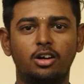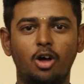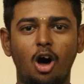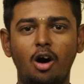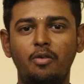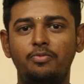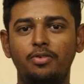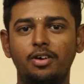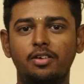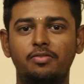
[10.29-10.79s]

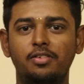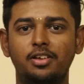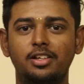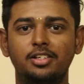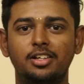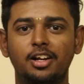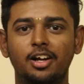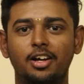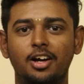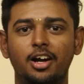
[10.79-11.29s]
டாப் ஃபைவ்
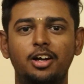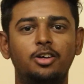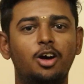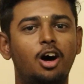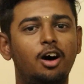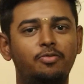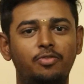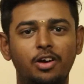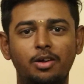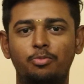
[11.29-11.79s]
ஃபீல்ஸில் இருக்க
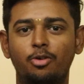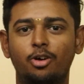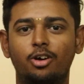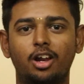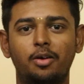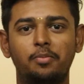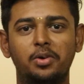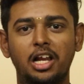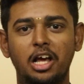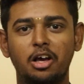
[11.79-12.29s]
டாப் ஃபைவ்
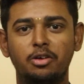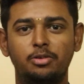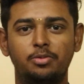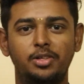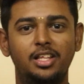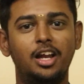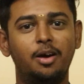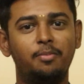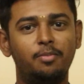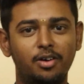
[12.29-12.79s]
ப்ரோக்ராமிங் லாங்குவேஜ்
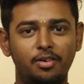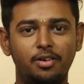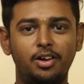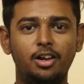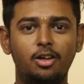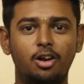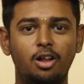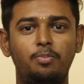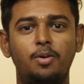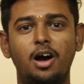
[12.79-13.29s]
பற்றி நம்ம
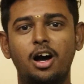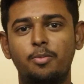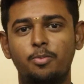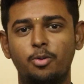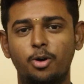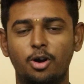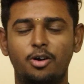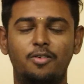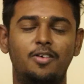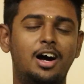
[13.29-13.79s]
வீடியோவில் பார்க்க
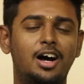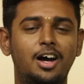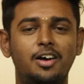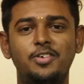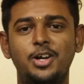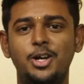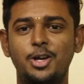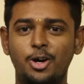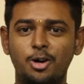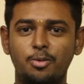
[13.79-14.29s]
போகிறோம் வாங்க
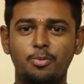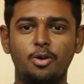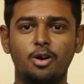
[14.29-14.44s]
வீடியோக்கு